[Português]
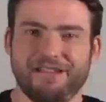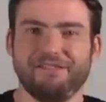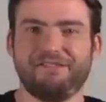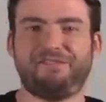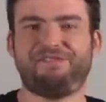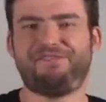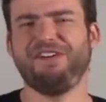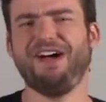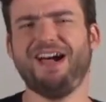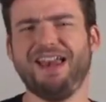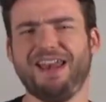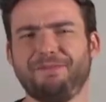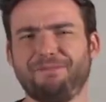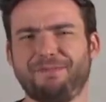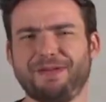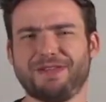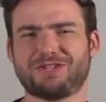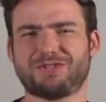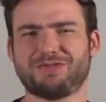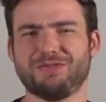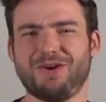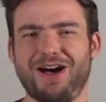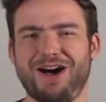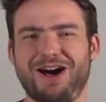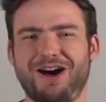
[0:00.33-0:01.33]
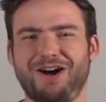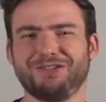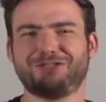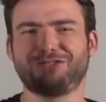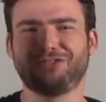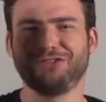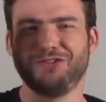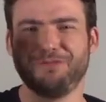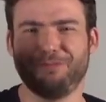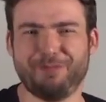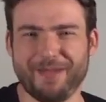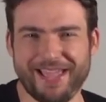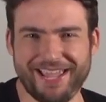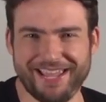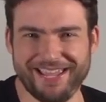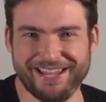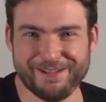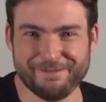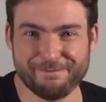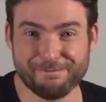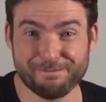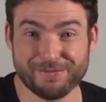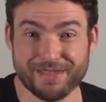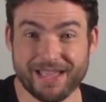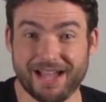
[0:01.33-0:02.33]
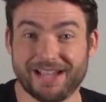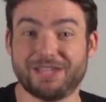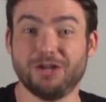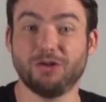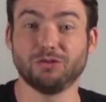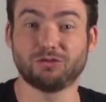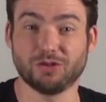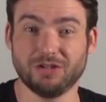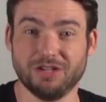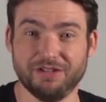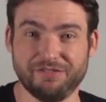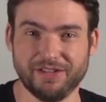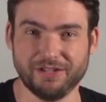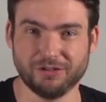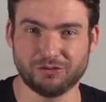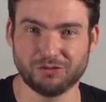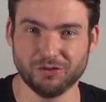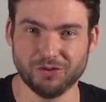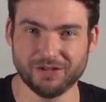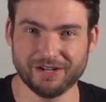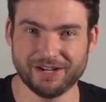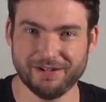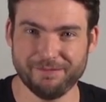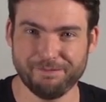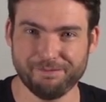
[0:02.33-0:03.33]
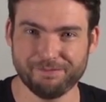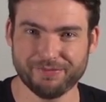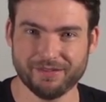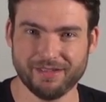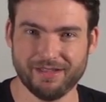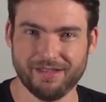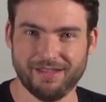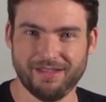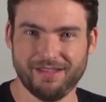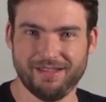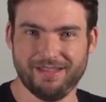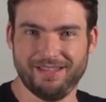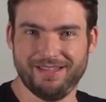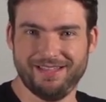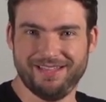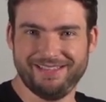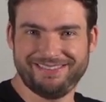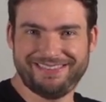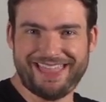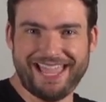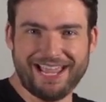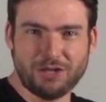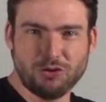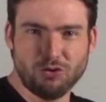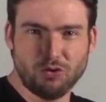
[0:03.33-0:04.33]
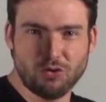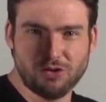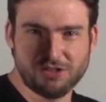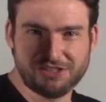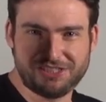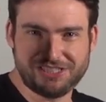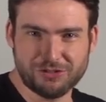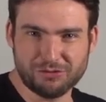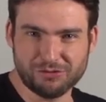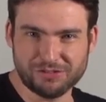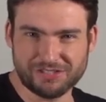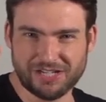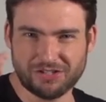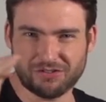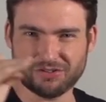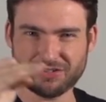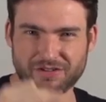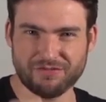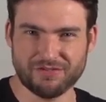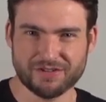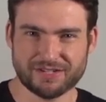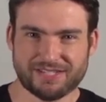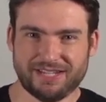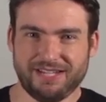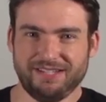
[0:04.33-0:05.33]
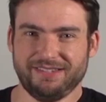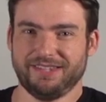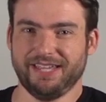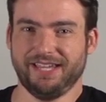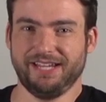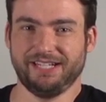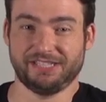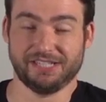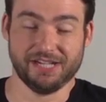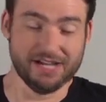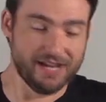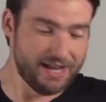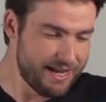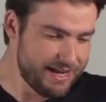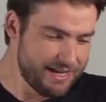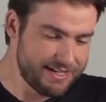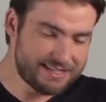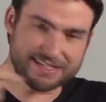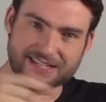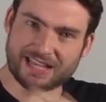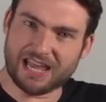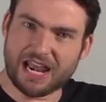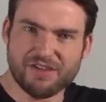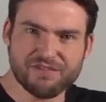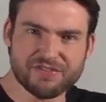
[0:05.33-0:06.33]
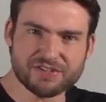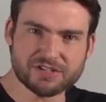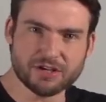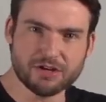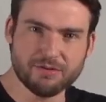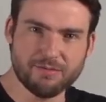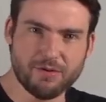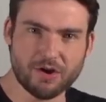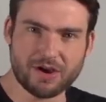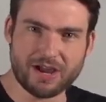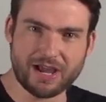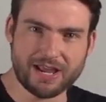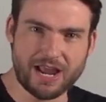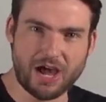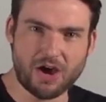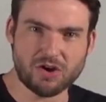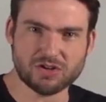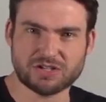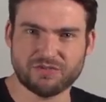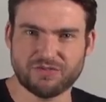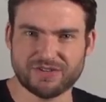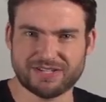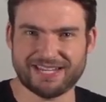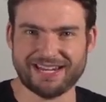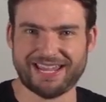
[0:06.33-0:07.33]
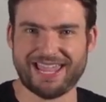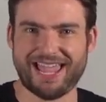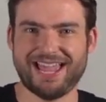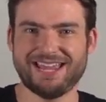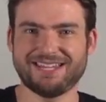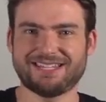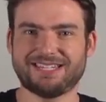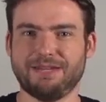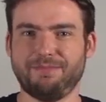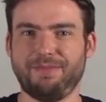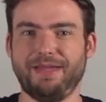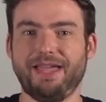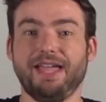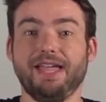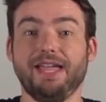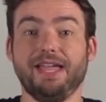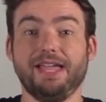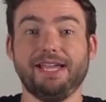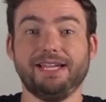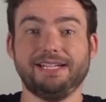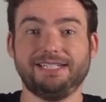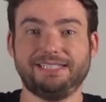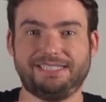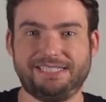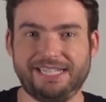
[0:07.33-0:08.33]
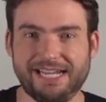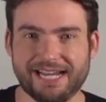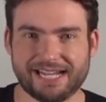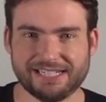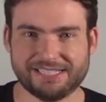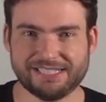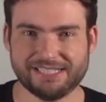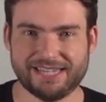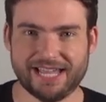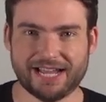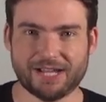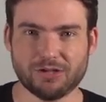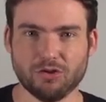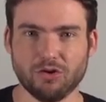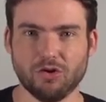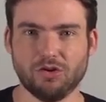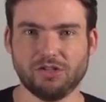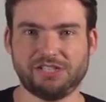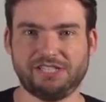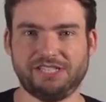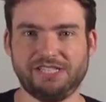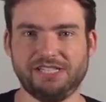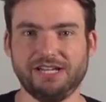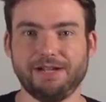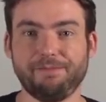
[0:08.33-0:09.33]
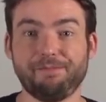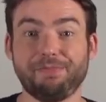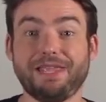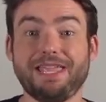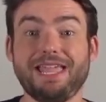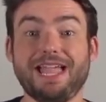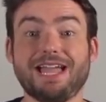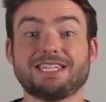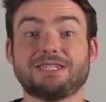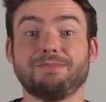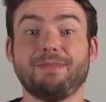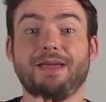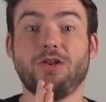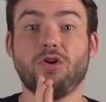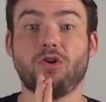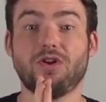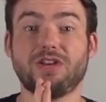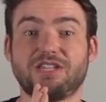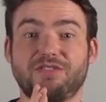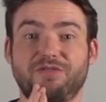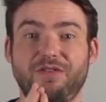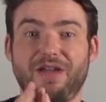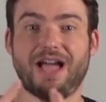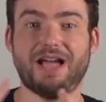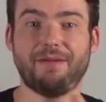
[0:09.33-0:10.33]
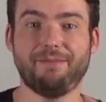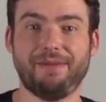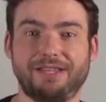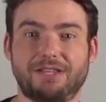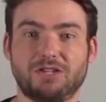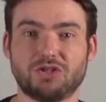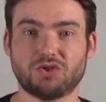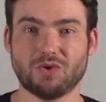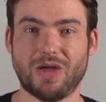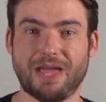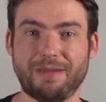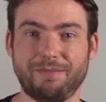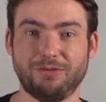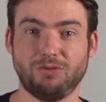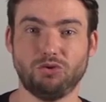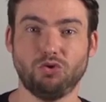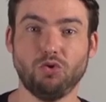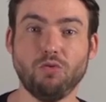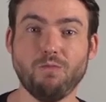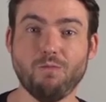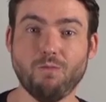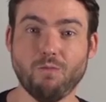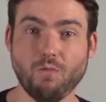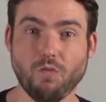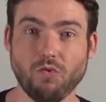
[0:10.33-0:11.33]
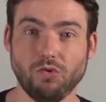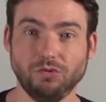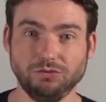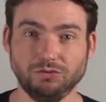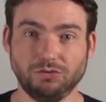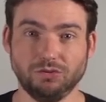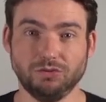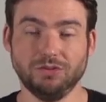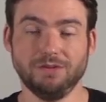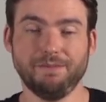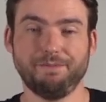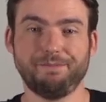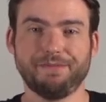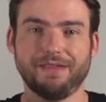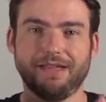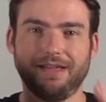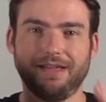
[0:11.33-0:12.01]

Fala pessoal, tudo bem? Aqui é o Tony Ventura, tecnologia do jeito que você entende. Inscreva-se no meu canal se você quer receber dicas de tecnologia e as melhores ferramentas web do mundo